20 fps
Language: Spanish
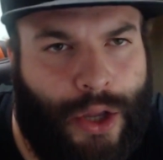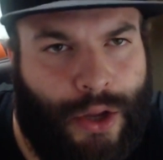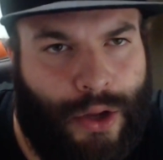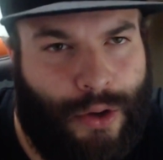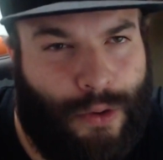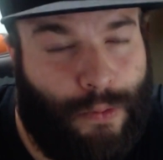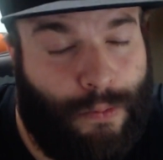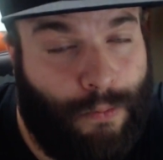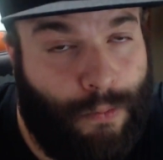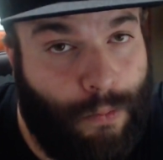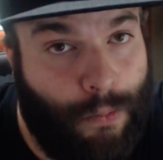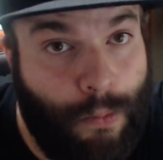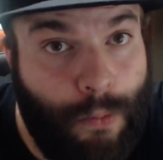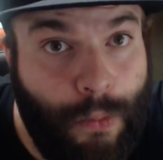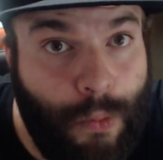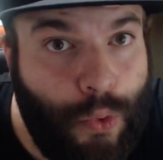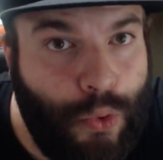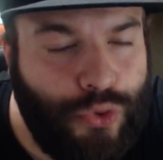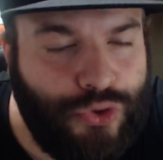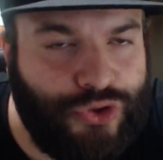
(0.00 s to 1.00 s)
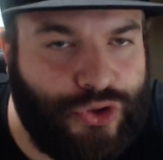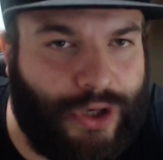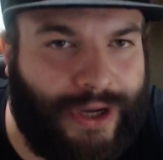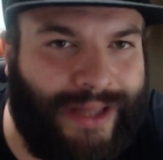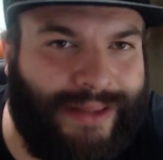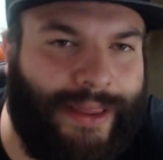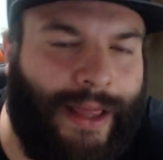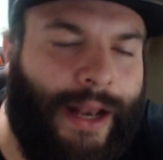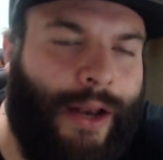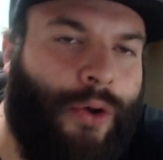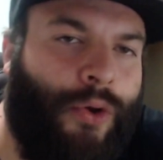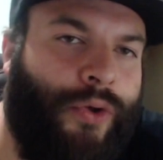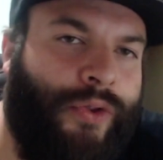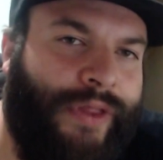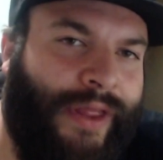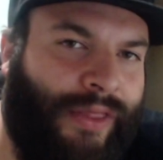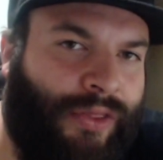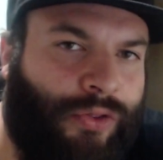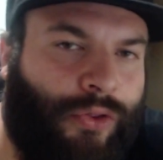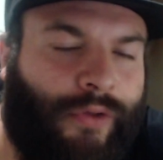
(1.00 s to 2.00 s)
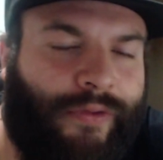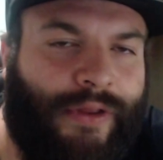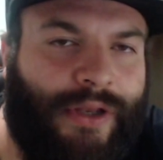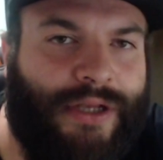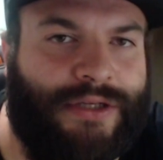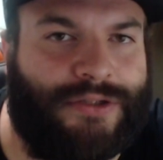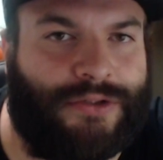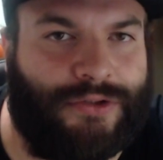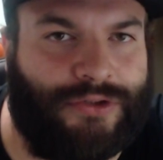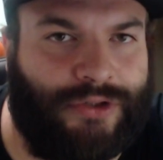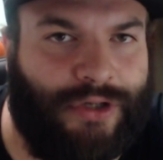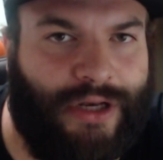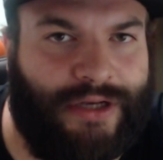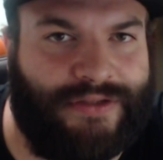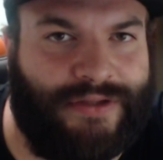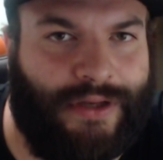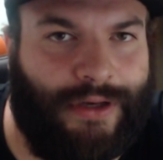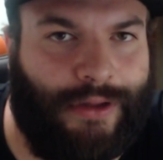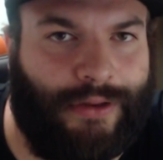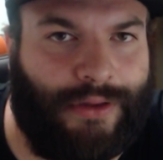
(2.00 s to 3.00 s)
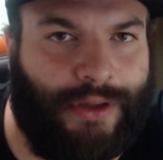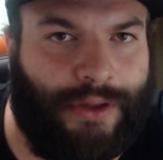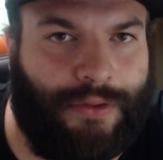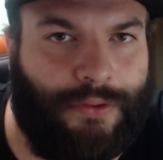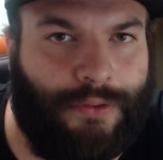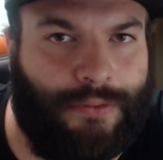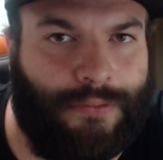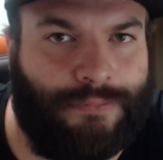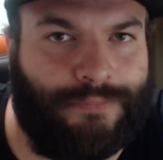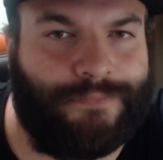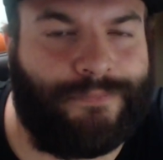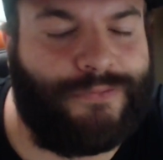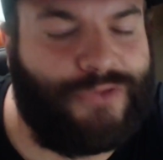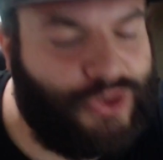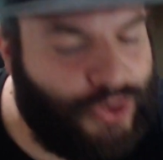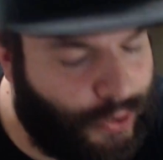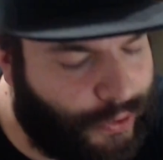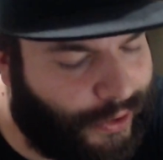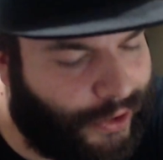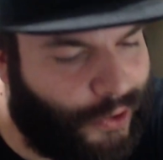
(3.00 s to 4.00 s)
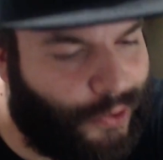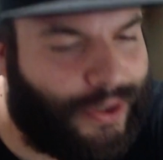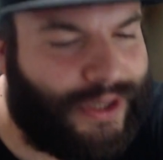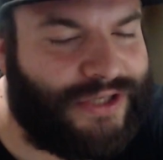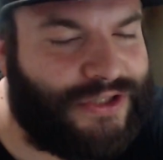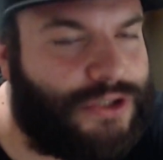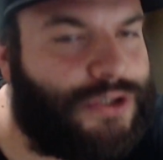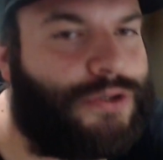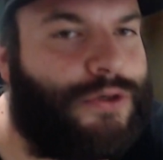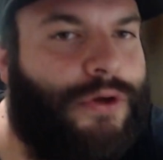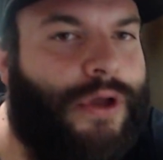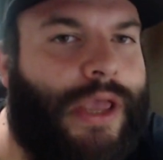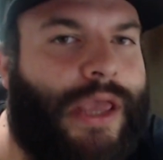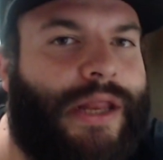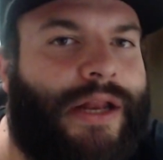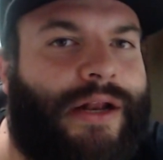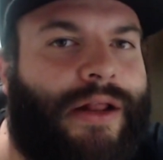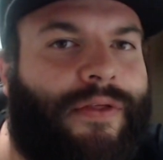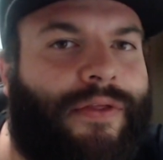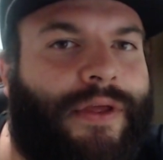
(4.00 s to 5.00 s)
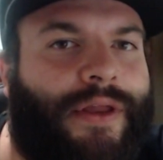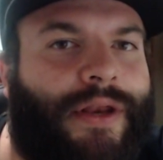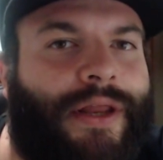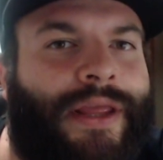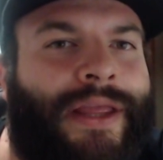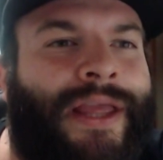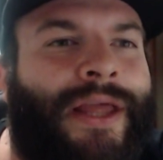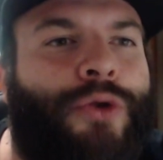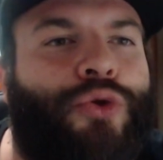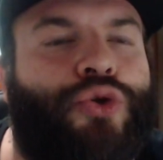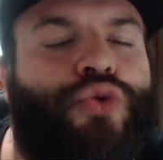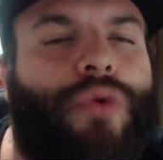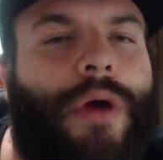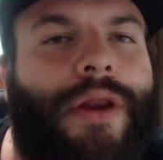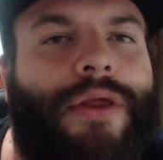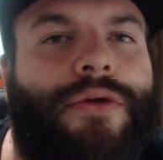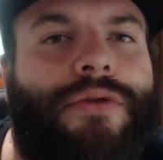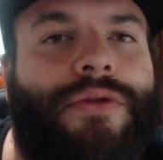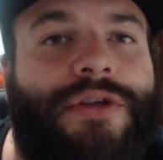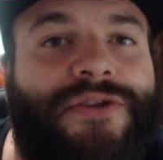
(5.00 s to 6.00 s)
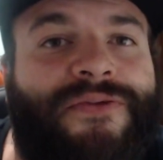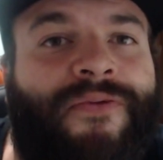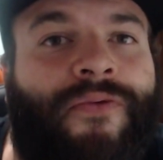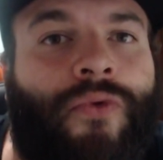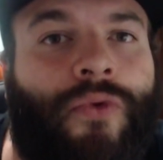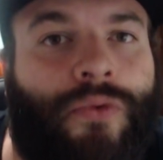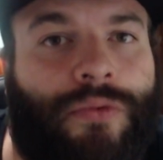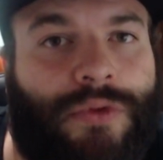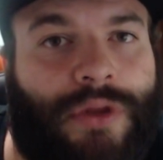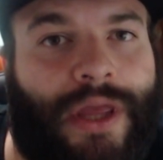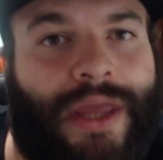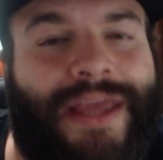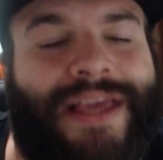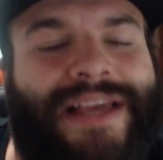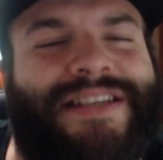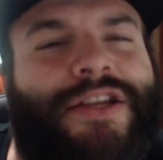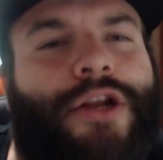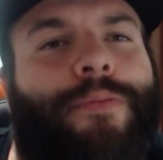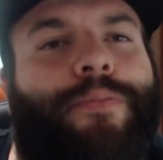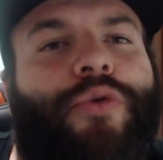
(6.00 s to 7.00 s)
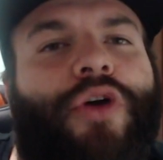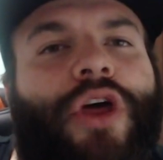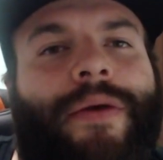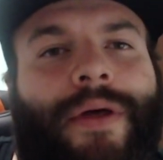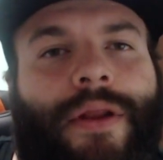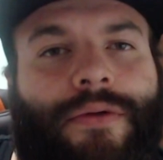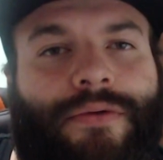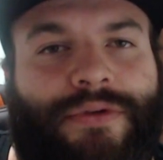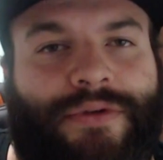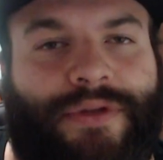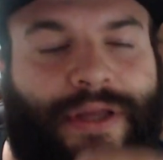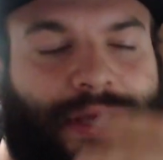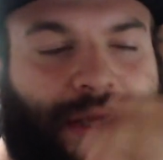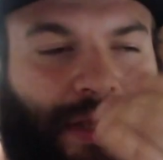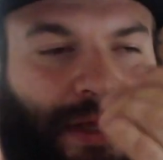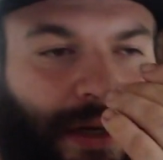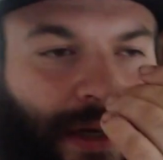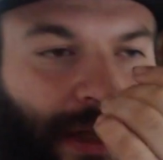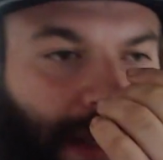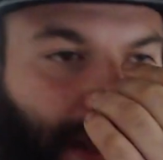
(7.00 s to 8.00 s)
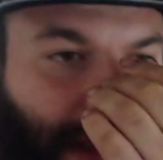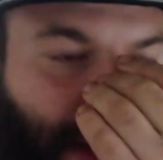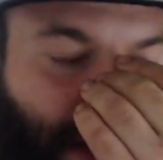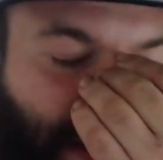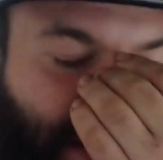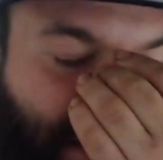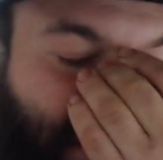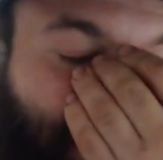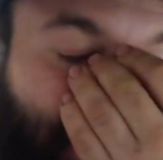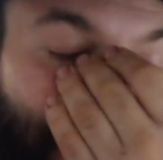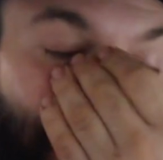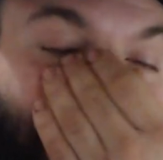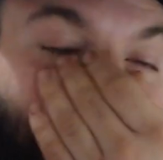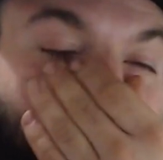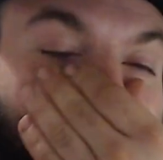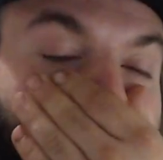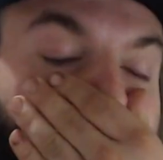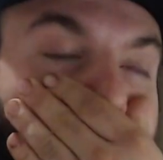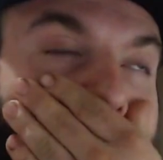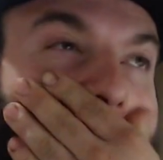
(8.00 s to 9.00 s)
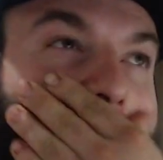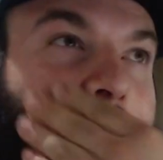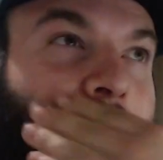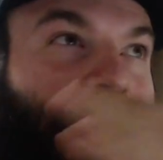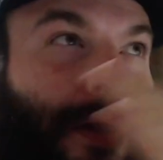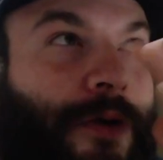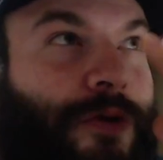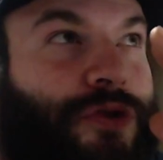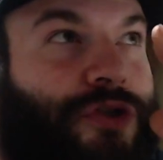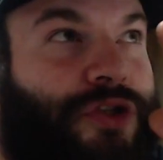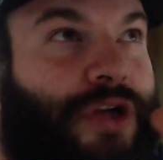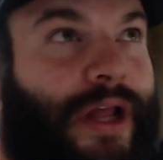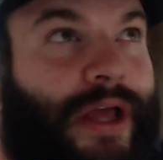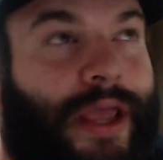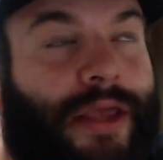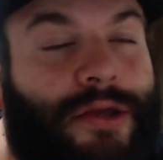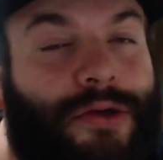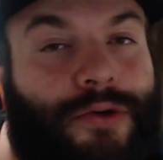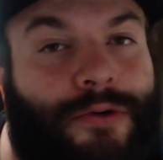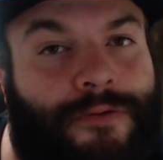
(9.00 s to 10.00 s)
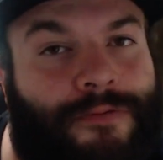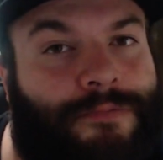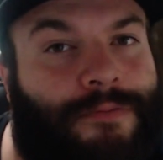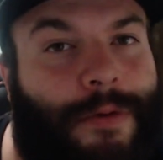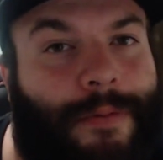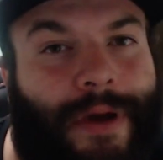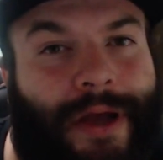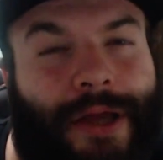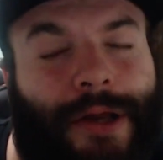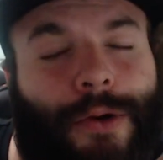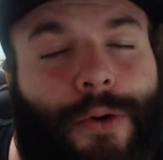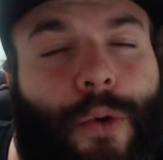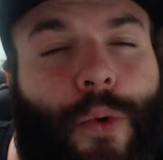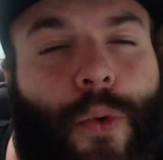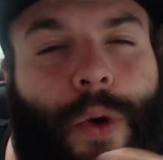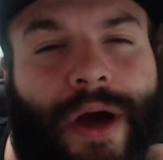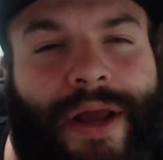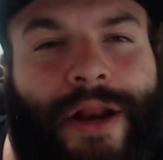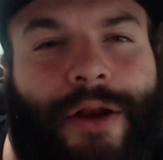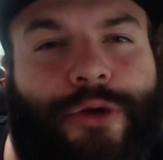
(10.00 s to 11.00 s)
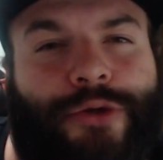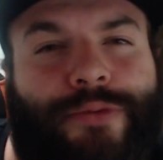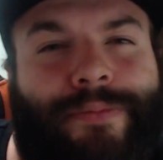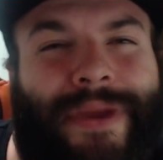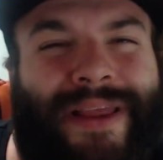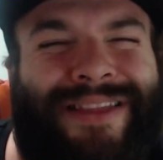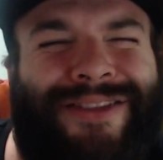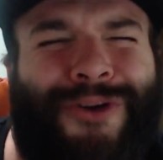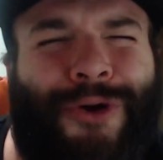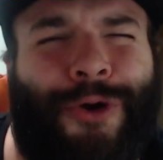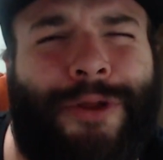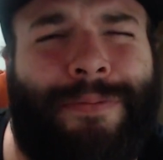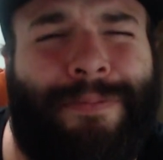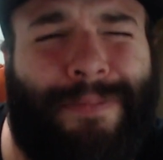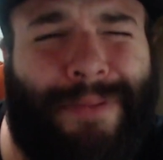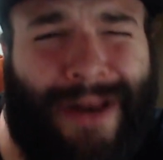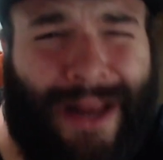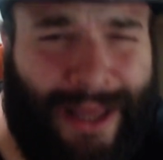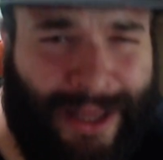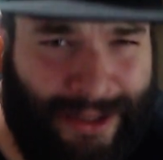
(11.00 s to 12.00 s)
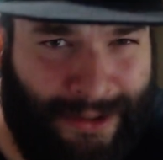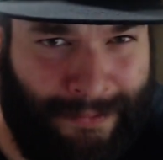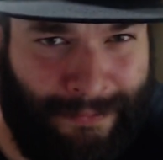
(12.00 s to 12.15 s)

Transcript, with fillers: mucho catálogo de todas las consolas de Nintendo. Yo creo que eso es lo que quieren hacer, que el usuario disfrute y que se lo pueda llevar a donde quiera. Simplemente con oír la consola GameCube me imagino jugar a los Metroid Prime,